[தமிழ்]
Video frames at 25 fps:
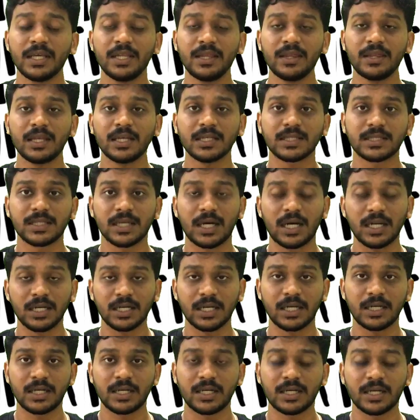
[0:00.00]
இந்த
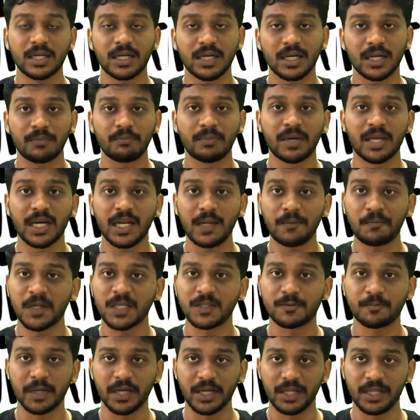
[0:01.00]
சால் கண்டென்ட்டை நம்ம
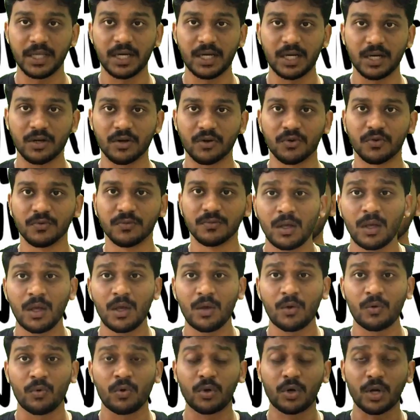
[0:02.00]
ரீப்ளேஸ் பண்ணி தான் ஆகணும்
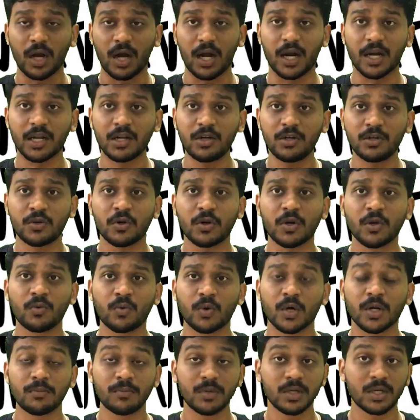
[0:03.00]
ஒரு அடல்ட்டோட
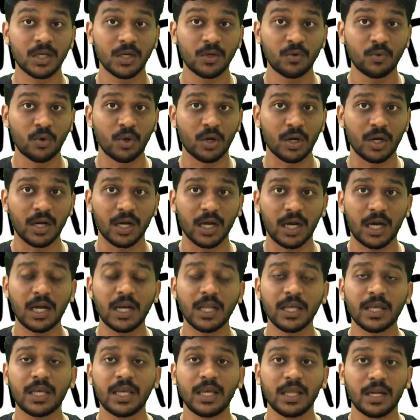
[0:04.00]
உடம்புக்கு ஒரு
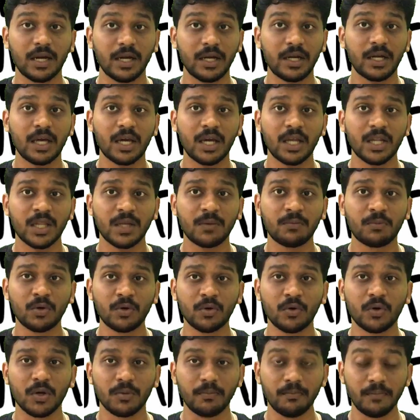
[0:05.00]
நாளைக்கு ரெண்டாயிரத்தி
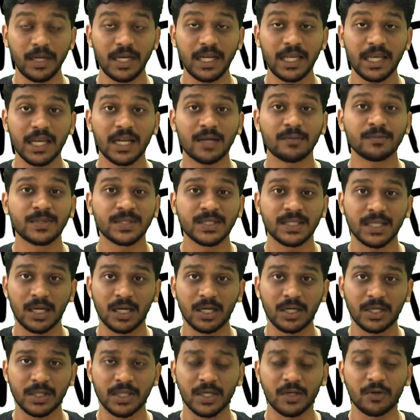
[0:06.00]
முந்நூறு மில்லிகிராம்
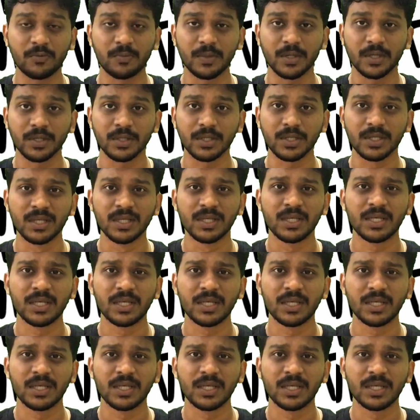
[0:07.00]
சால்ட் தேவைப்படுது